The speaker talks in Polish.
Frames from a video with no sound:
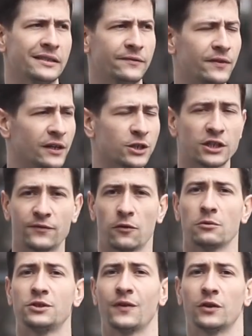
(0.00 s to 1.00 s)
zwiększać
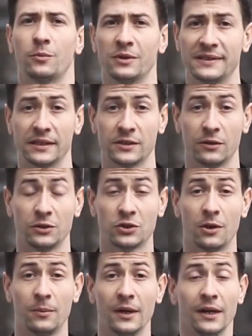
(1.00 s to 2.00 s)
swoją świadomość
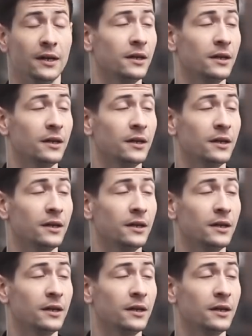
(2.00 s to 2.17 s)
sensoryczną,